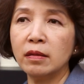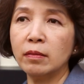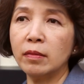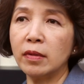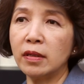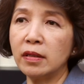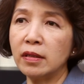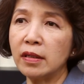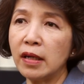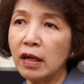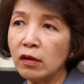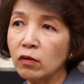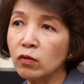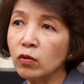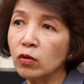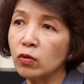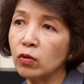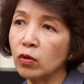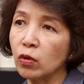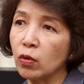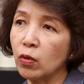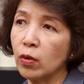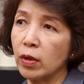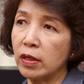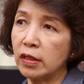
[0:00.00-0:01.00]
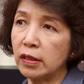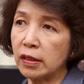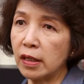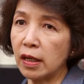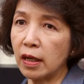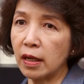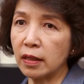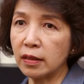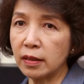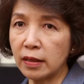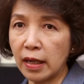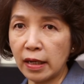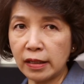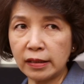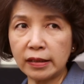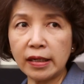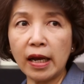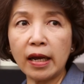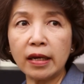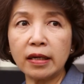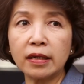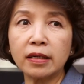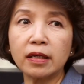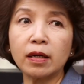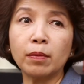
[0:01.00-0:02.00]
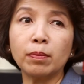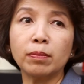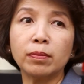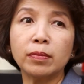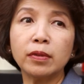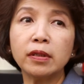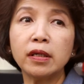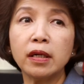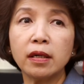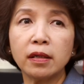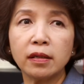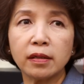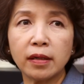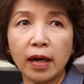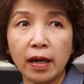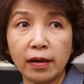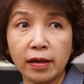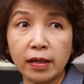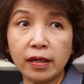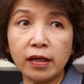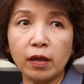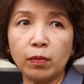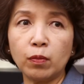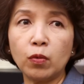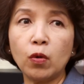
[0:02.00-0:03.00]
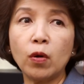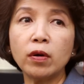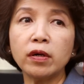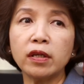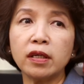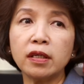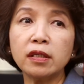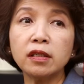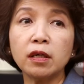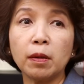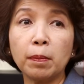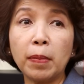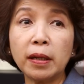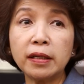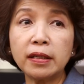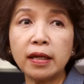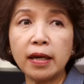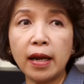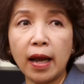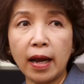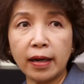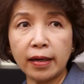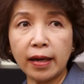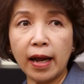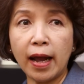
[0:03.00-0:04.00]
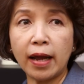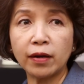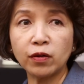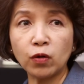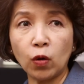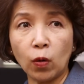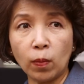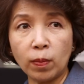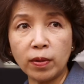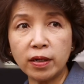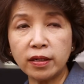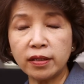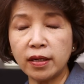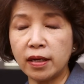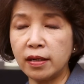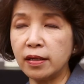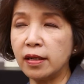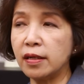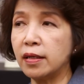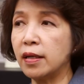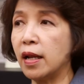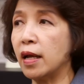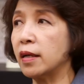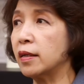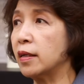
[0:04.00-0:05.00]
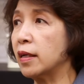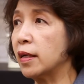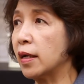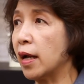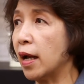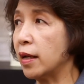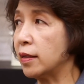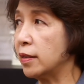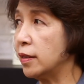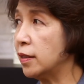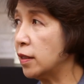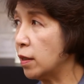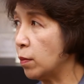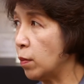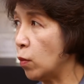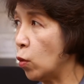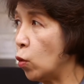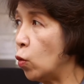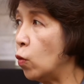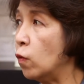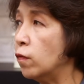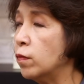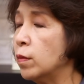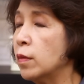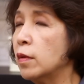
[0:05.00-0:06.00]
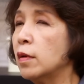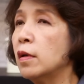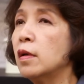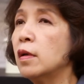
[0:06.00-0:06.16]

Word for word: นั้นนักทุนควรจะใส่ใจกับเรื่องรายละเอียดพวกนี้ถึงพัฒนาการของบริษัทนั้นๆในการที่จะ move